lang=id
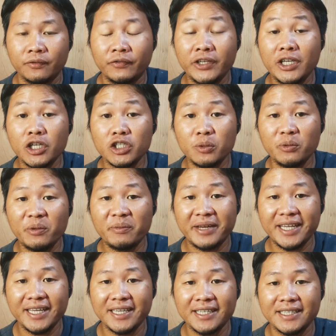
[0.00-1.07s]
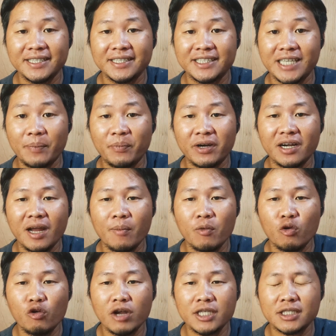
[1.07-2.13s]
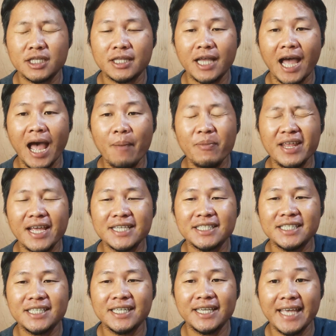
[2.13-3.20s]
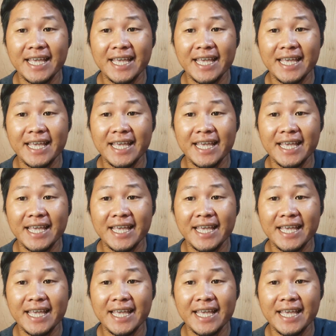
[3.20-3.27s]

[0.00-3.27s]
Video sebelum ini, saya pernah mengulas tentang aplikasi